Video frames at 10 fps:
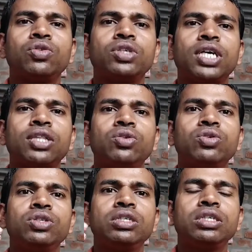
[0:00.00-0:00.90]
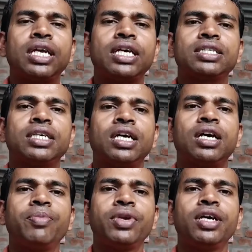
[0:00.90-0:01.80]
तो साथियों इसी तरह से
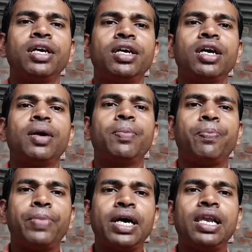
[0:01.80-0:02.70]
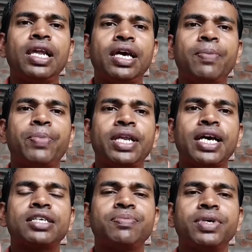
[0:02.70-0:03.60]
हमने पहले
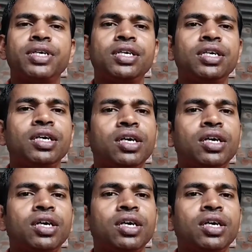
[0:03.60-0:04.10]
प्रयास में ही